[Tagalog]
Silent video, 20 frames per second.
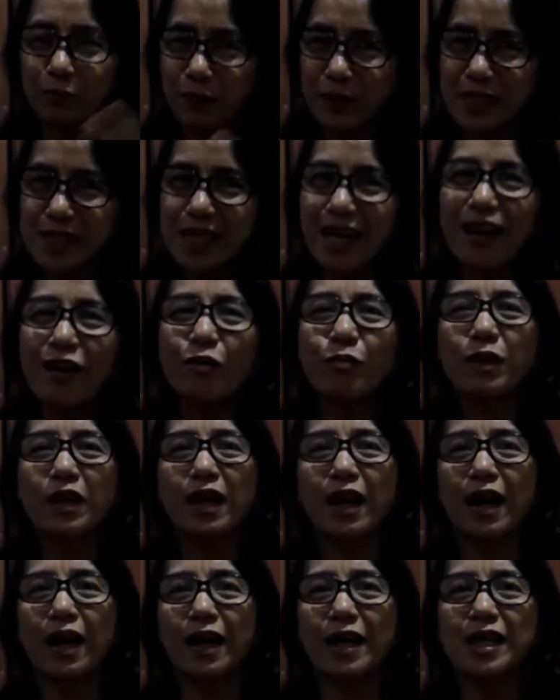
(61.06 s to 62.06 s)
please allow me
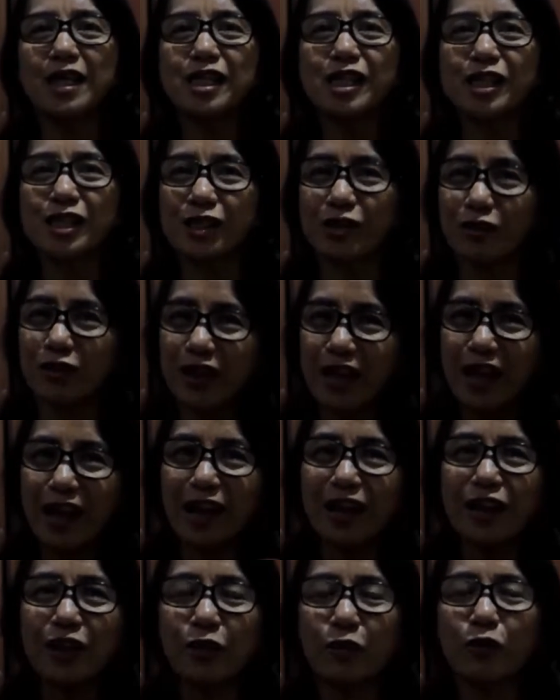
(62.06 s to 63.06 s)
guys to
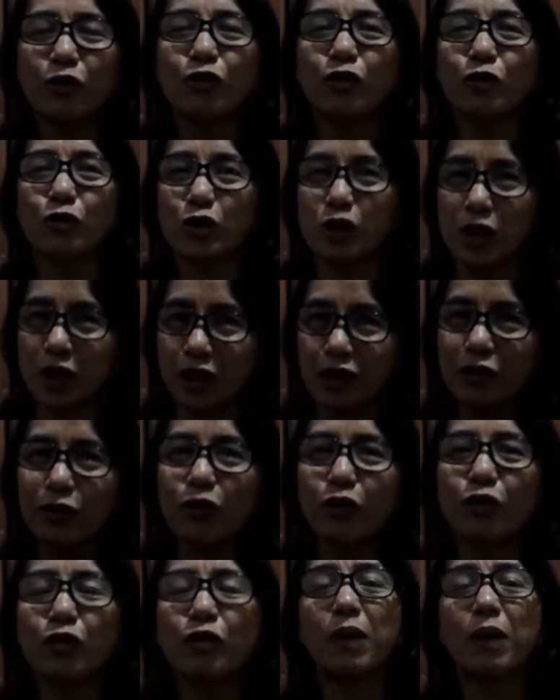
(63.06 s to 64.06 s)
tell you, to share
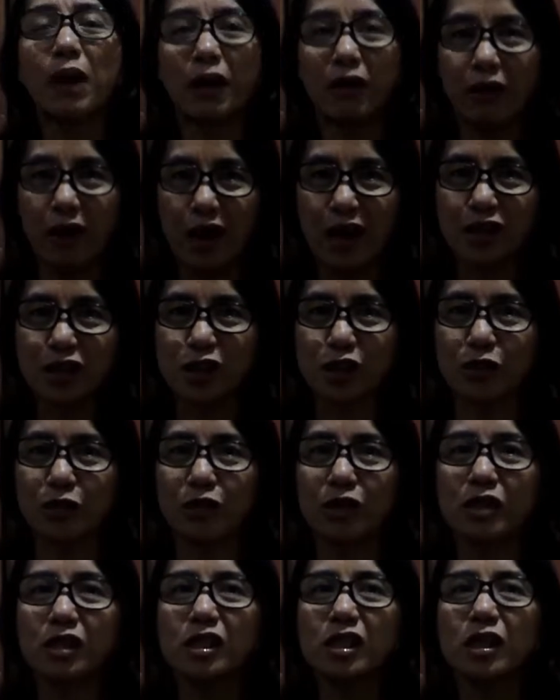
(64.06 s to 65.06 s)
to my
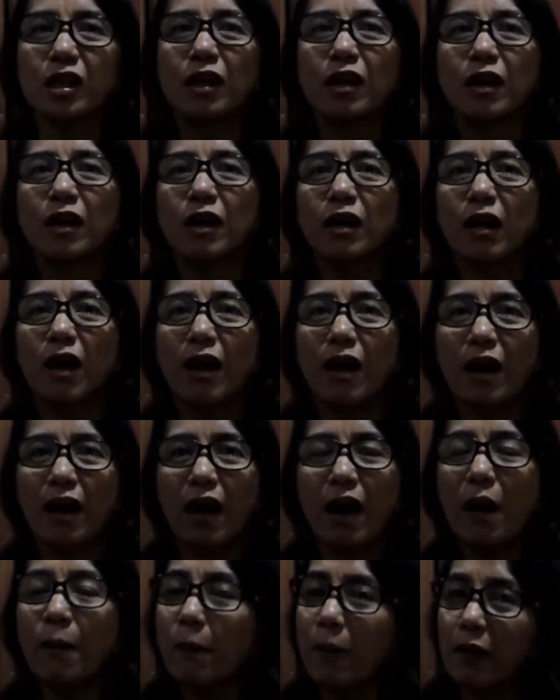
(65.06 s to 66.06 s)
reactions
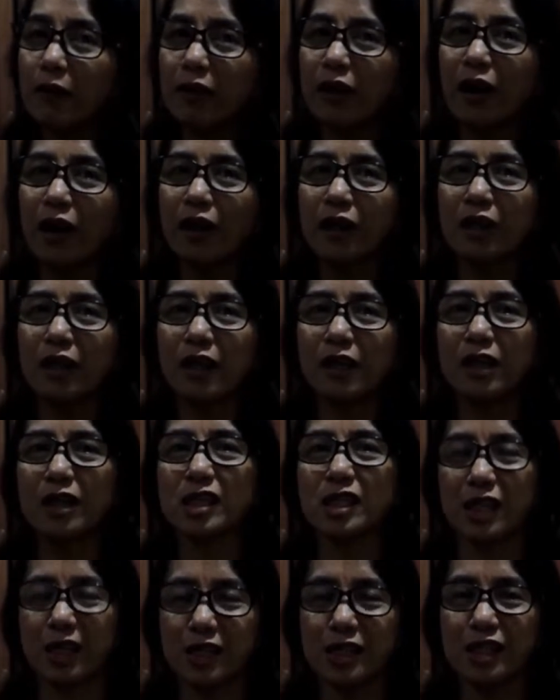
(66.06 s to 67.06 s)
uh, regarding
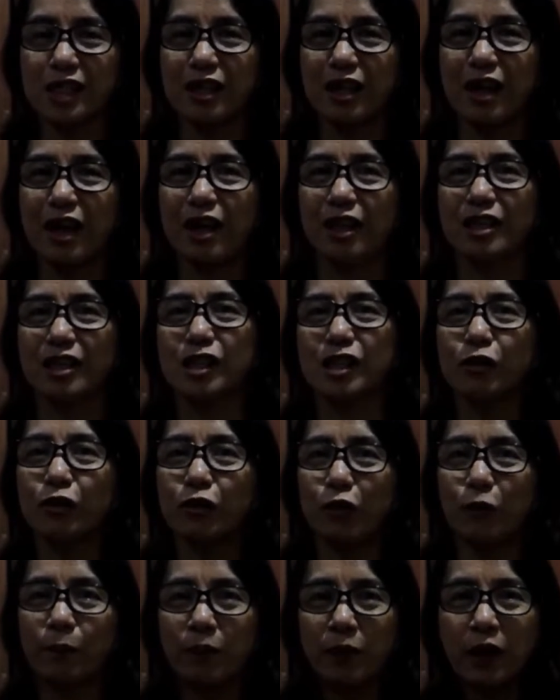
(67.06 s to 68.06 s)
this incident.
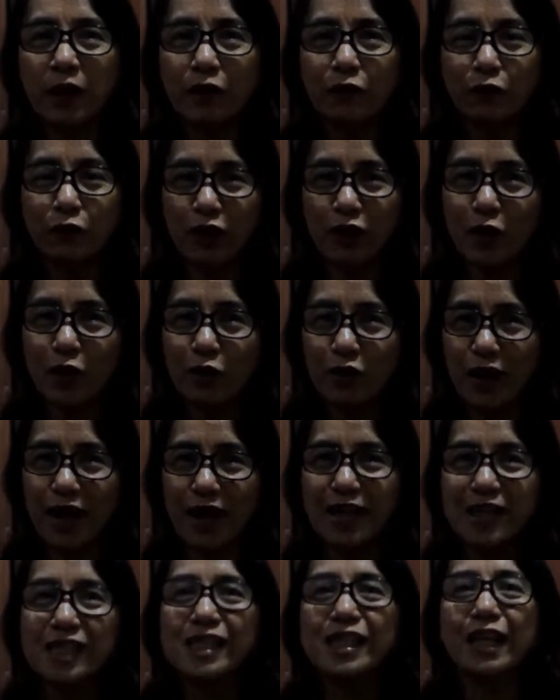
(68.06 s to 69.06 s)
So, for now
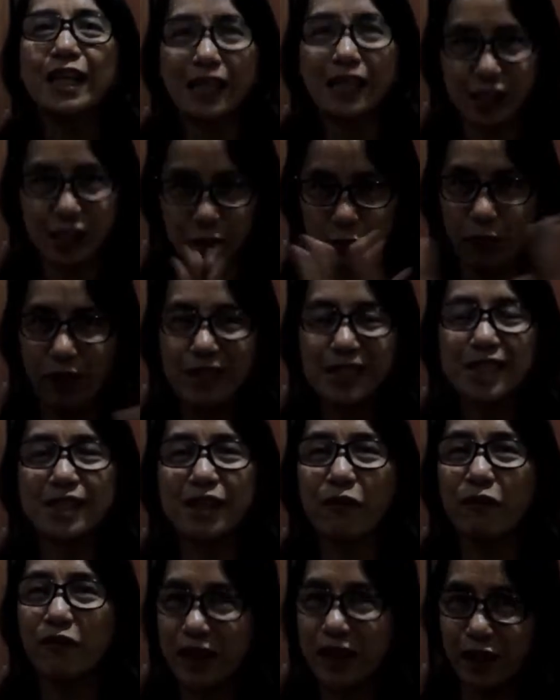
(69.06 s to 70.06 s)
guys, let's watch
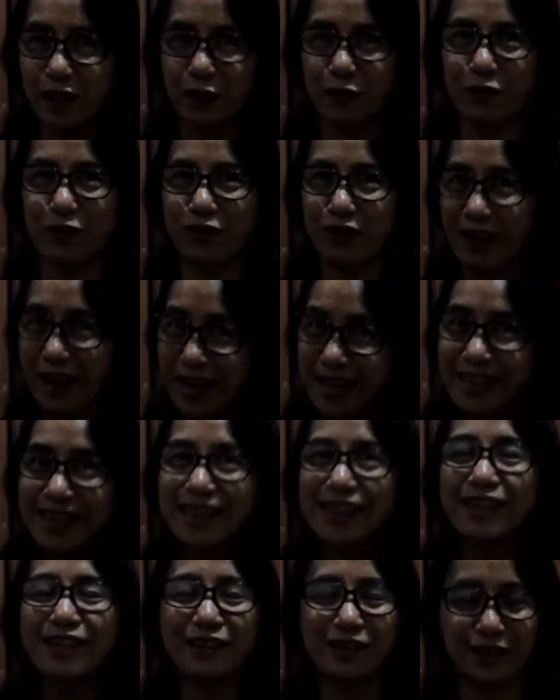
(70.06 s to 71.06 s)
the video, right?
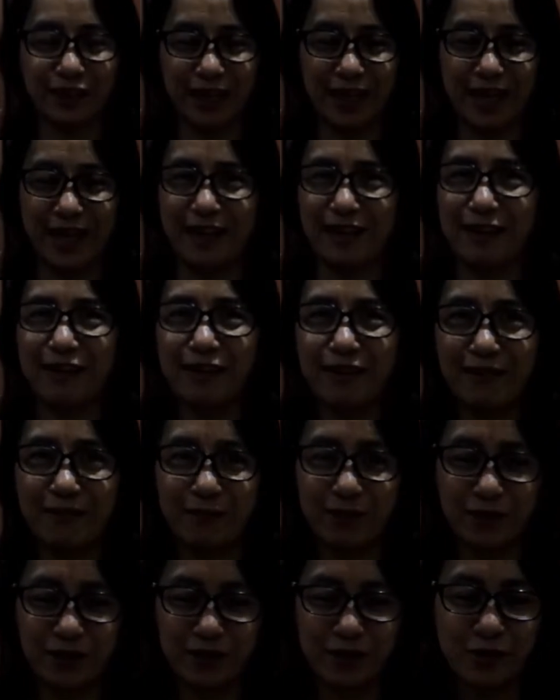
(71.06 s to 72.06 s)
Okay,
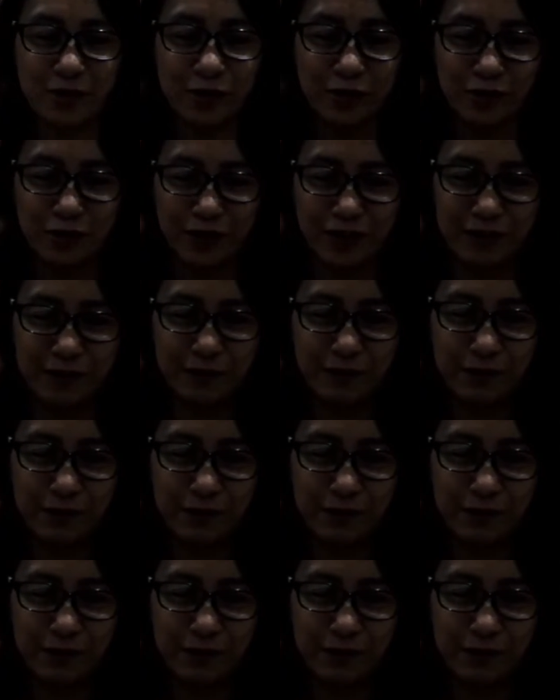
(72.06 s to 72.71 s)
hold on.